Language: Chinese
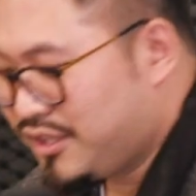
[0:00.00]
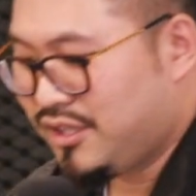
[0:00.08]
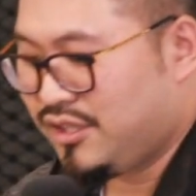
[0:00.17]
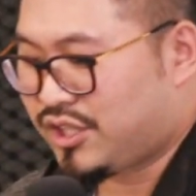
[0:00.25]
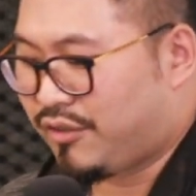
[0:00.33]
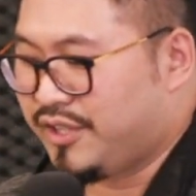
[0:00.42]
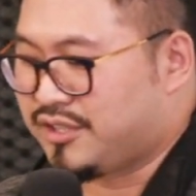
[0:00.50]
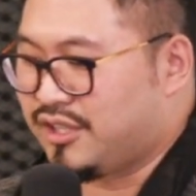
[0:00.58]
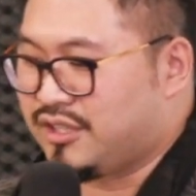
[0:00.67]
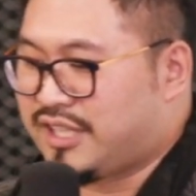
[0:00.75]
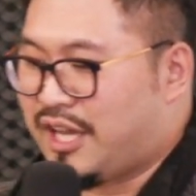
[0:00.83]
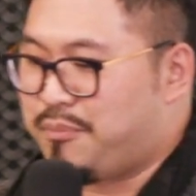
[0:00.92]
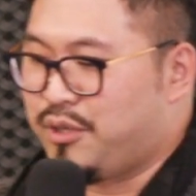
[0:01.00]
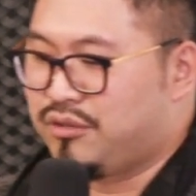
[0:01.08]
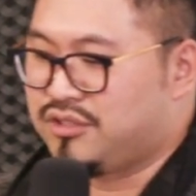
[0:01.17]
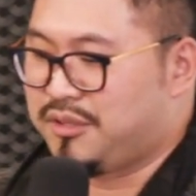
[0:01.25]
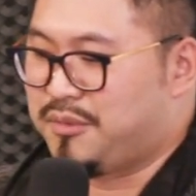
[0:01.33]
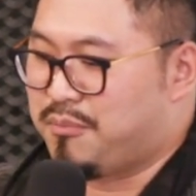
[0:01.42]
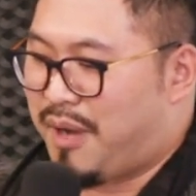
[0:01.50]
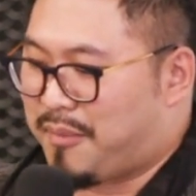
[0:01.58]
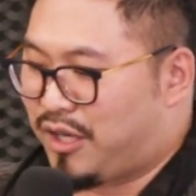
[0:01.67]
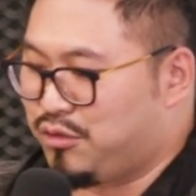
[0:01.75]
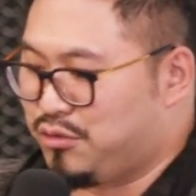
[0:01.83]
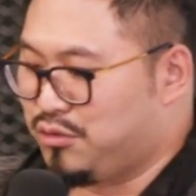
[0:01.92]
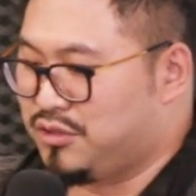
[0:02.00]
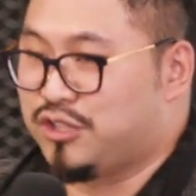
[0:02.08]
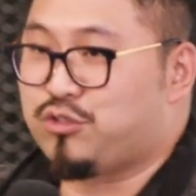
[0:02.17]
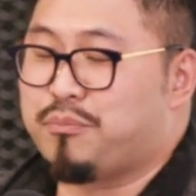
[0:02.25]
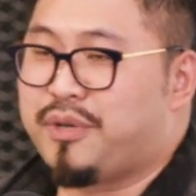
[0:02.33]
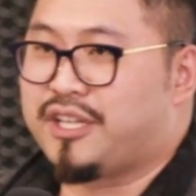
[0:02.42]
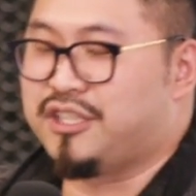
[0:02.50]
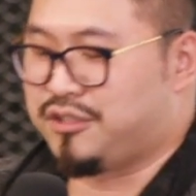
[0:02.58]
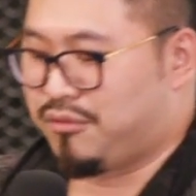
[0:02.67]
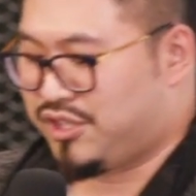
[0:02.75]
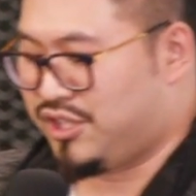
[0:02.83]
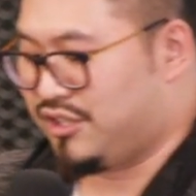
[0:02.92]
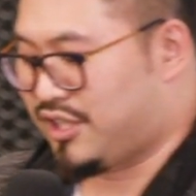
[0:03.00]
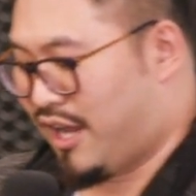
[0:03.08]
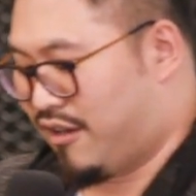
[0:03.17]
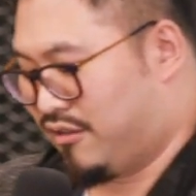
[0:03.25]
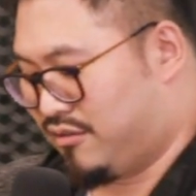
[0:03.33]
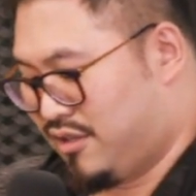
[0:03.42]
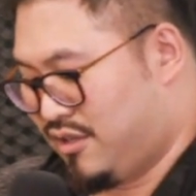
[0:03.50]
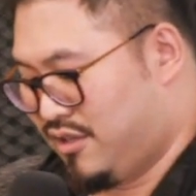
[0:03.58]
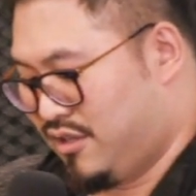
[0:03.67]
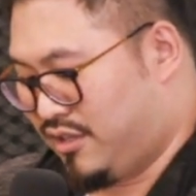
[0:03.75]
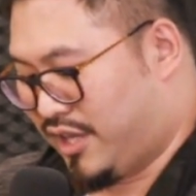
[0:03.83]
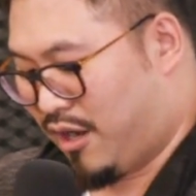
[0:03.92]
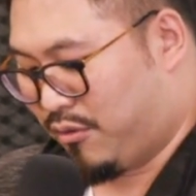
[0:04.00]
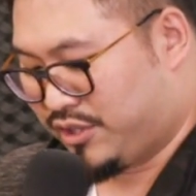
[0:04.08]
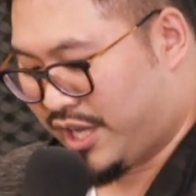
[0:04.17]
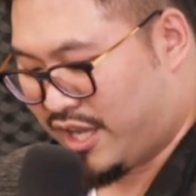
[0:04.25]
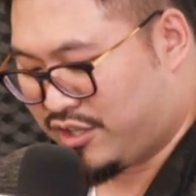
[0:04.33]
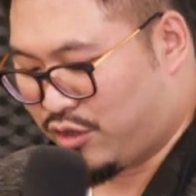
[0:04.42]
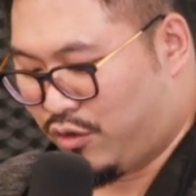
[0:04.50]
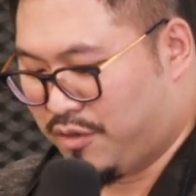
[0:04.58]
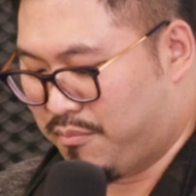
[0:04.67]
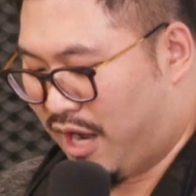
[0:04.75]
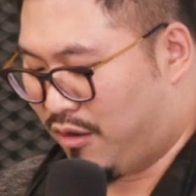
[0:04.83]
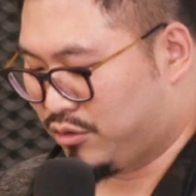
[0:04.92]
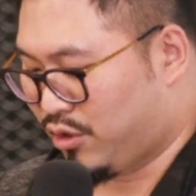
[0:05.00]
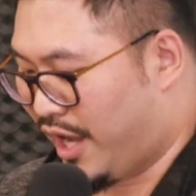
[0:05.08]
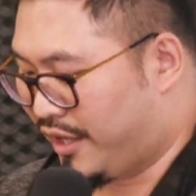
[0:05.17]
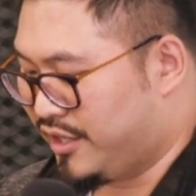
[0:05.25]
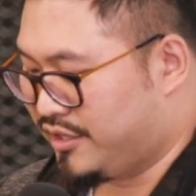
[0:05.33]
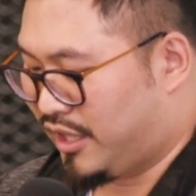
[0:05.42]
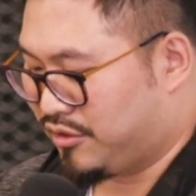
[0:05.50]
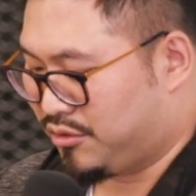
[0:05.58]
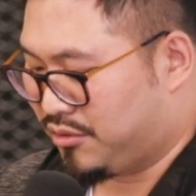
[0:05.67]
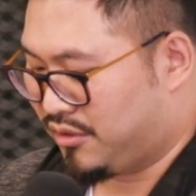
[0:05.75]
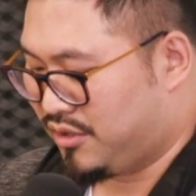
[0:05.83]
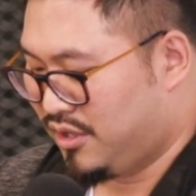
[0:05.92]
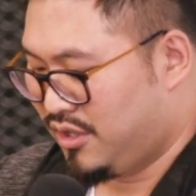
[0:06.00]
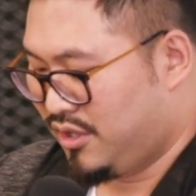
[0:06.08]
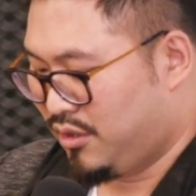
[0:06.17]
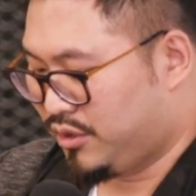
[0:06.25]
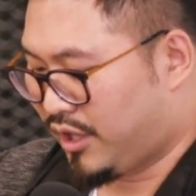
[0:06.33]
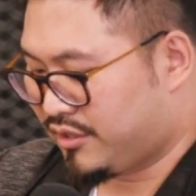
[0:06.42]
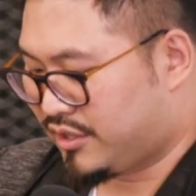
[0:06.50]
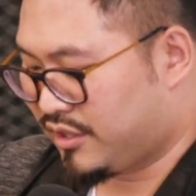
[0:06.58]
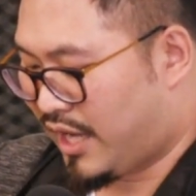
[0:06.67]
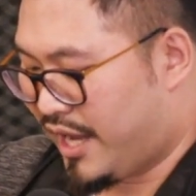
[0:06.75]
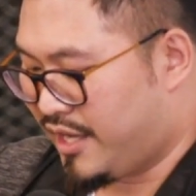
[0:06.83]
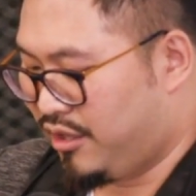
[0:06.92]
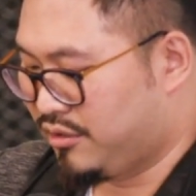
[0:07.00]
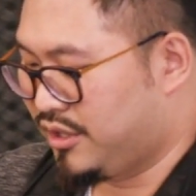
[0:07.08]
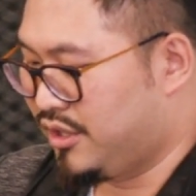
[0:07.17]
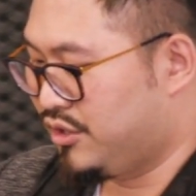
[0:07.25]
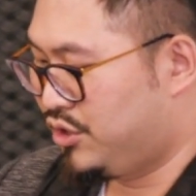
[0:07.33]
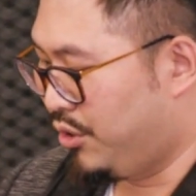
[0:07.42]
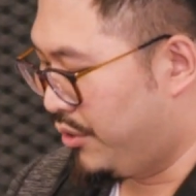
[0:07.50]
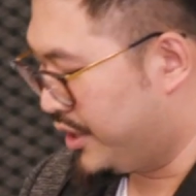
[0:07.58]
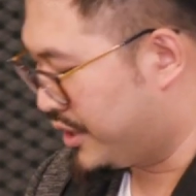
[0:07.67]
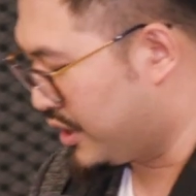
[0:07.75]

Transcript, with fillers: 呢，消费者再也不用这么忙忙碌碌的准备各种器材哦。你看我现在手很忙，我都还可以这样做。我只要撕开以后呢，就有一